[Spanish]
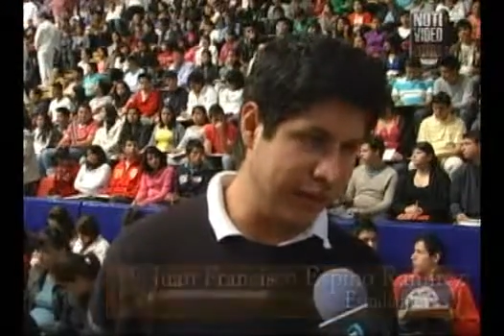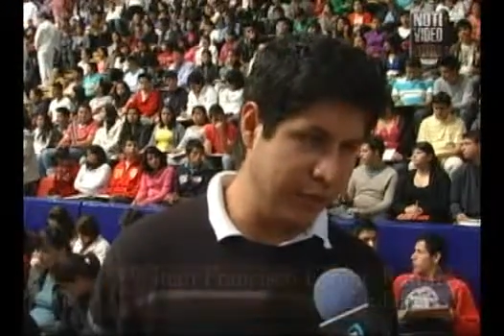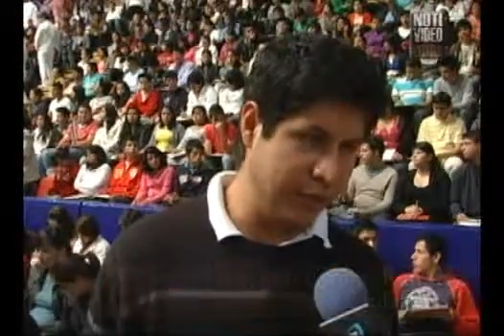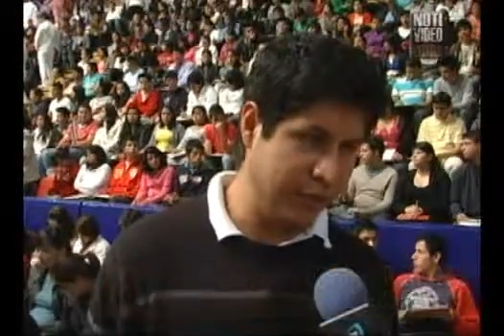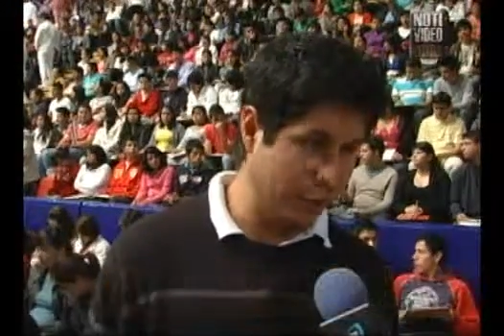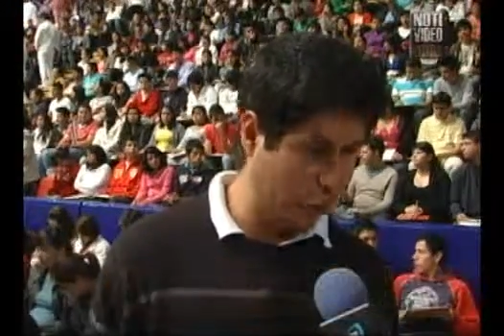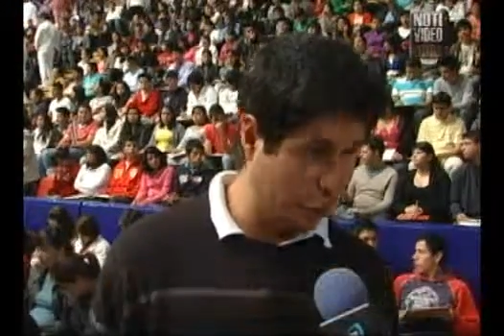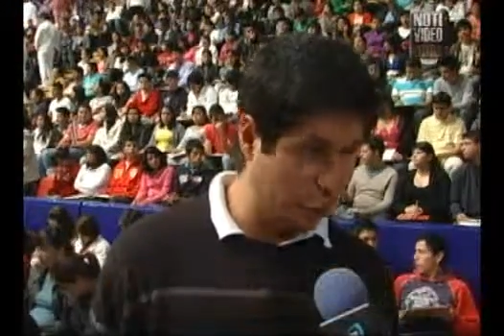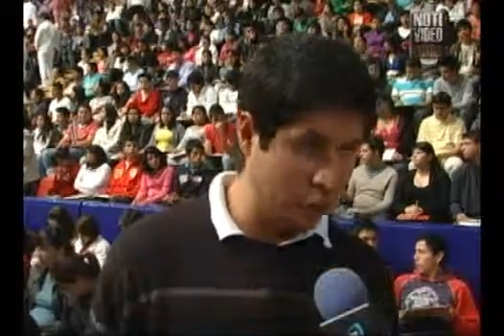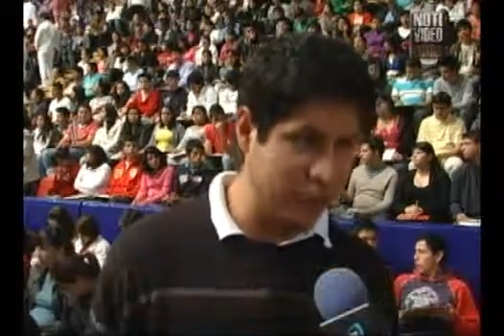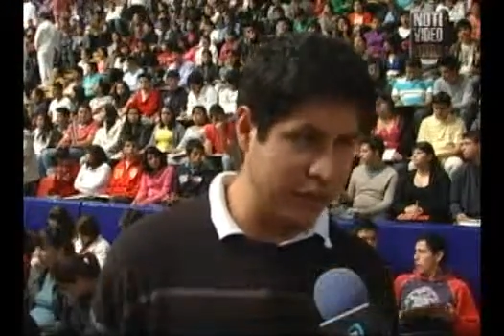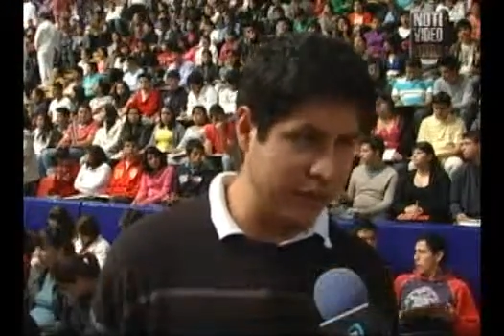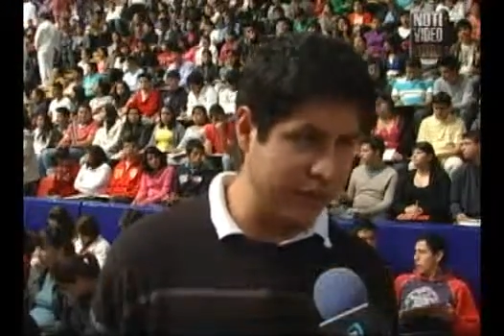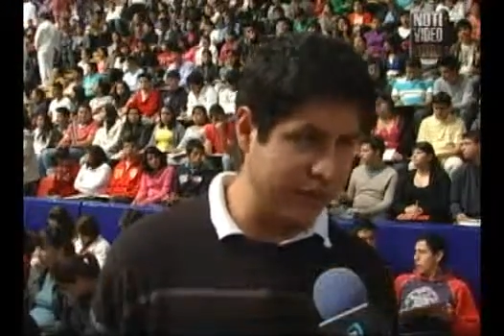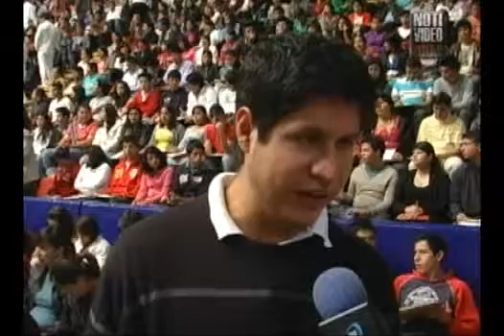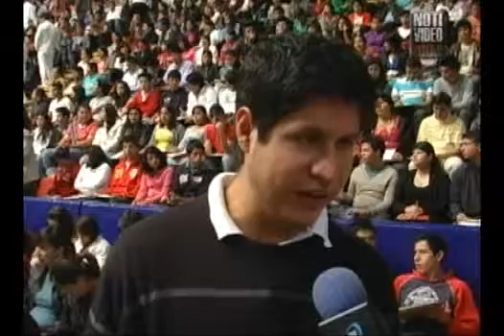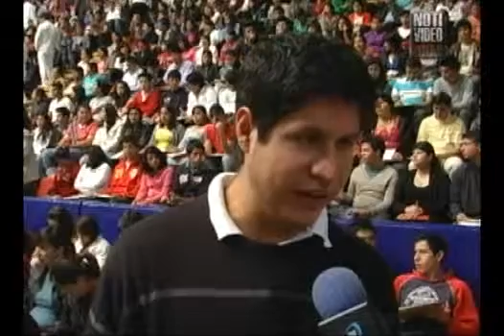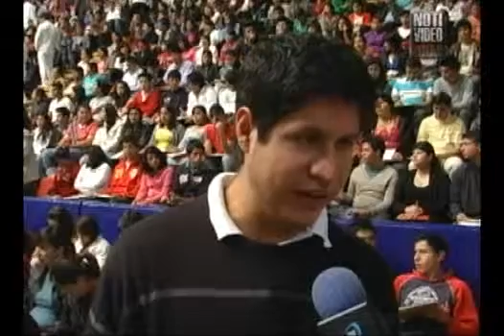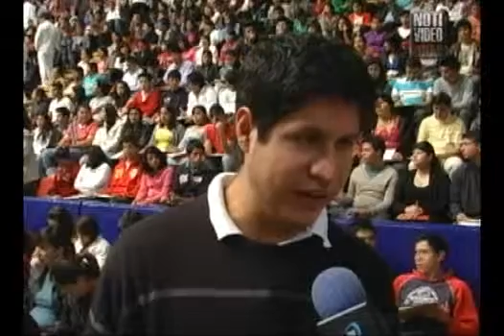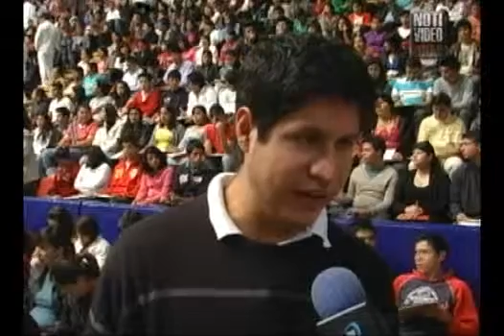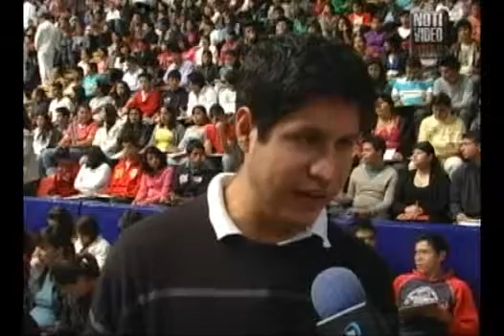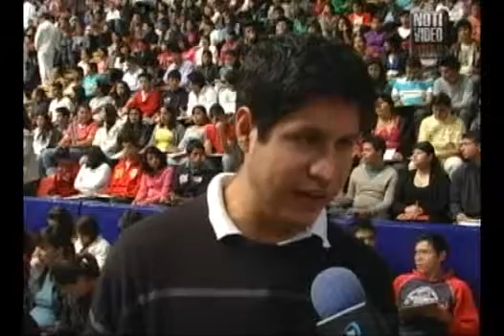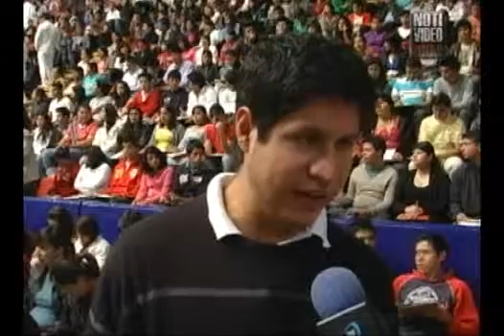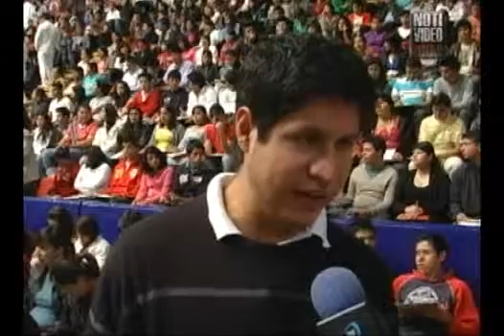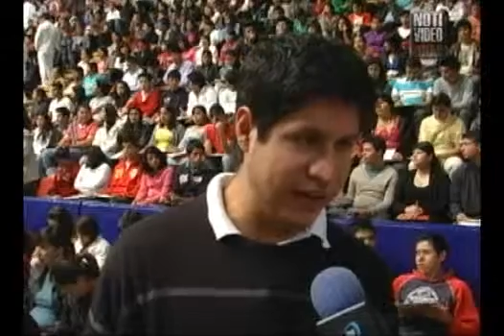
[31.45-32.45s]

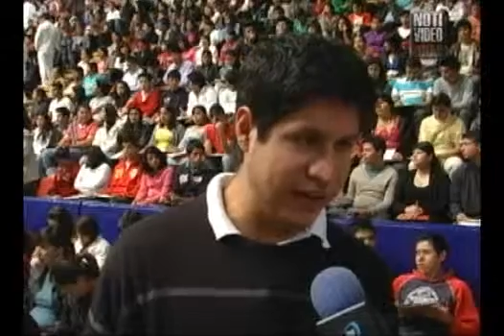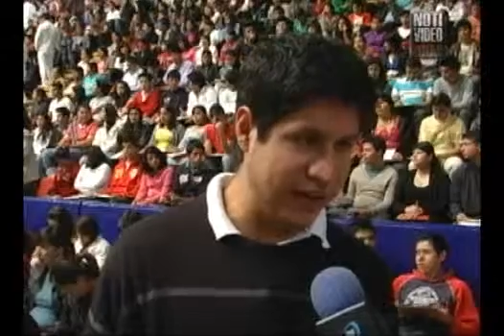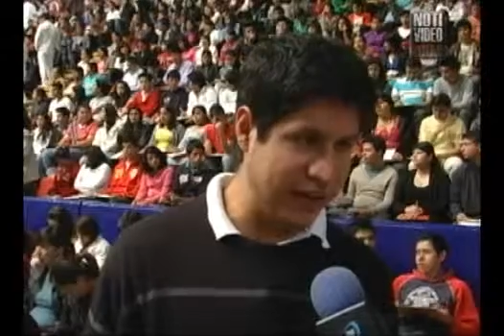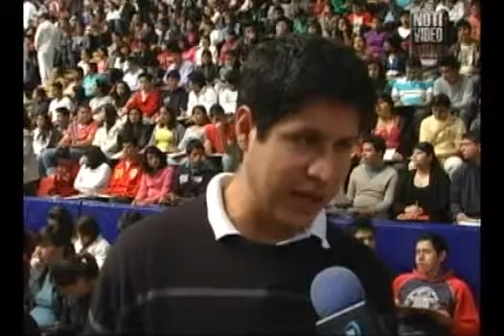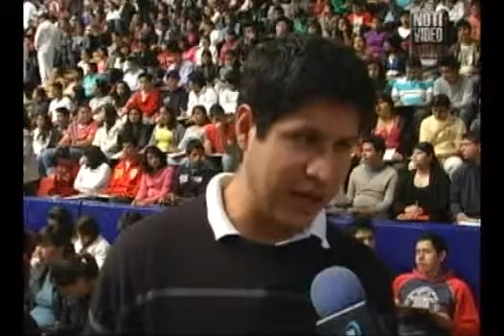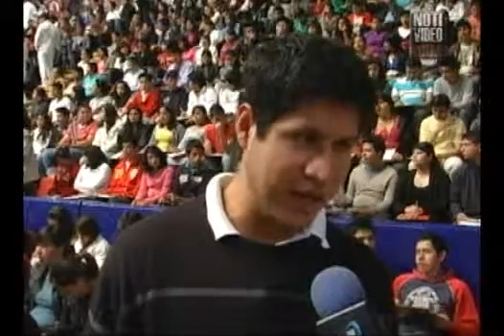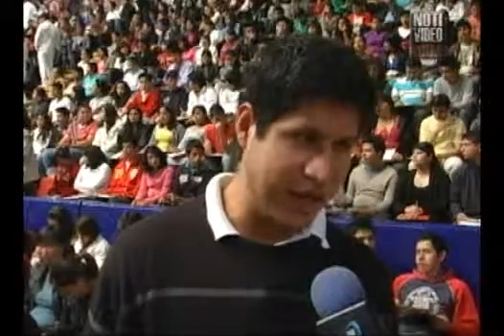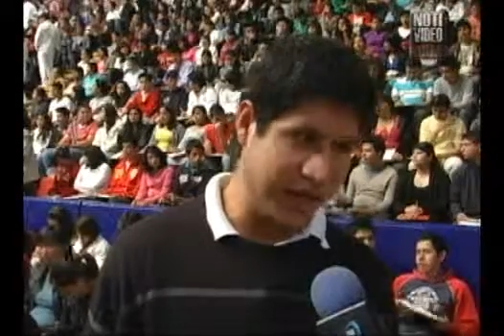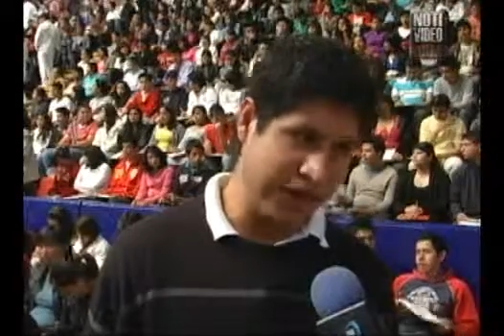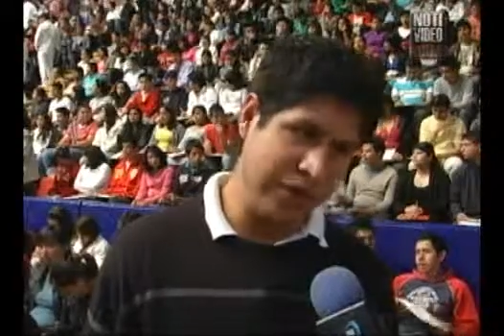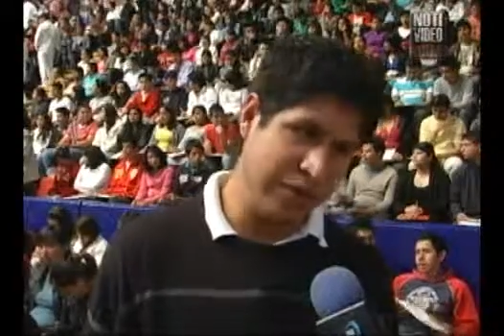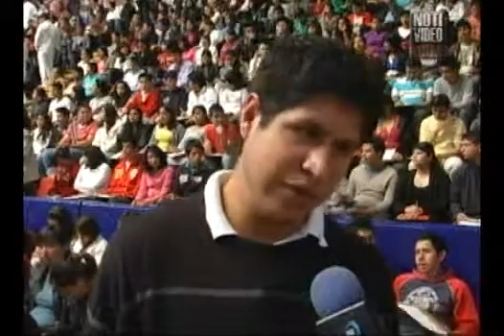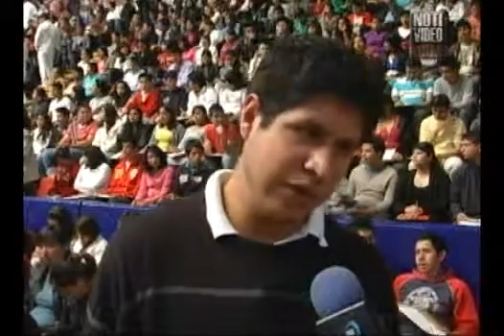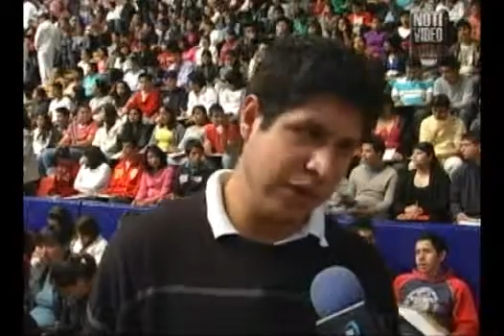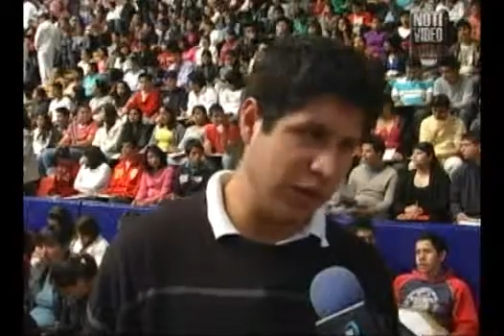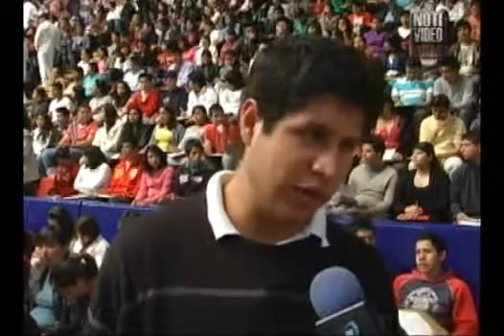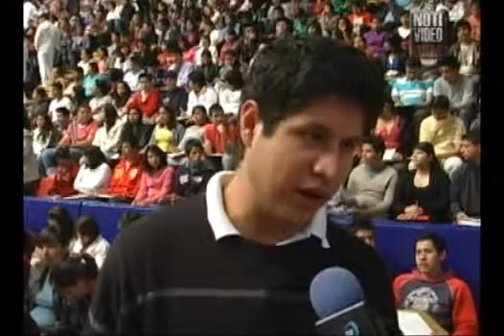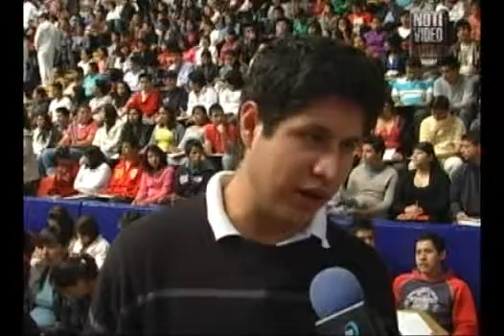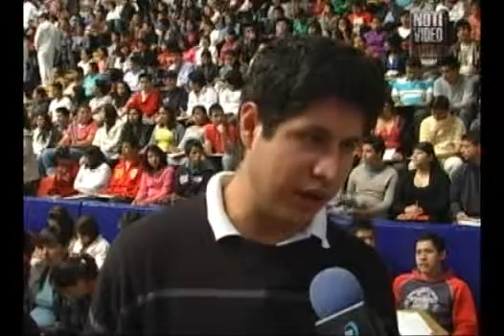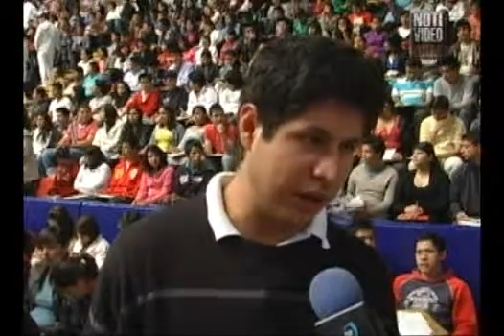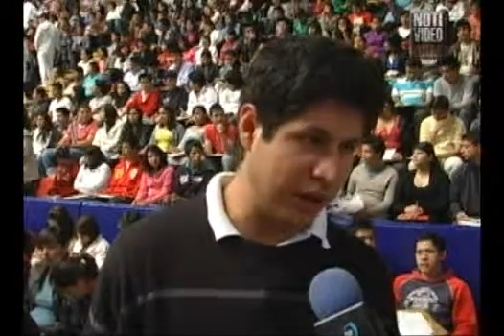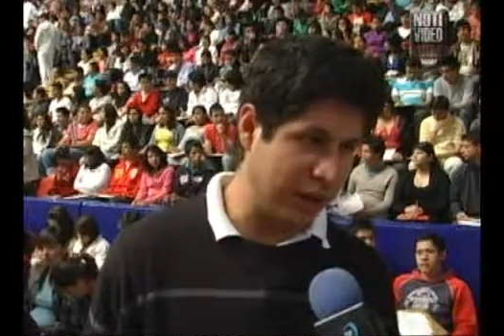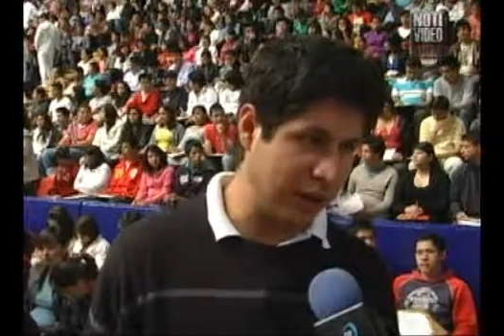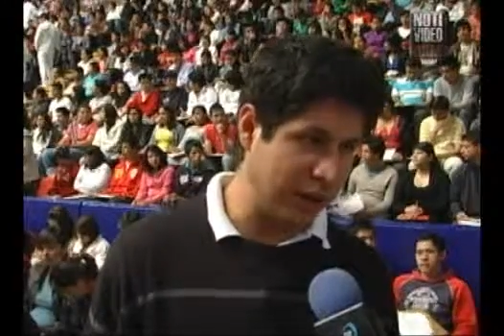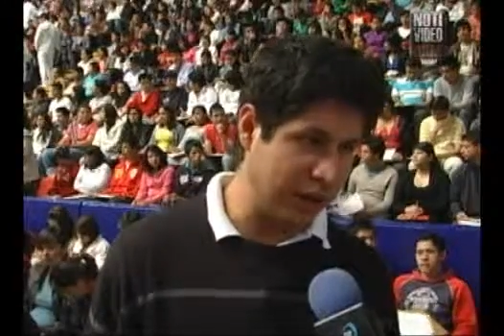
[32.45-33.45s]
posibilidades que aquí en Michoacán,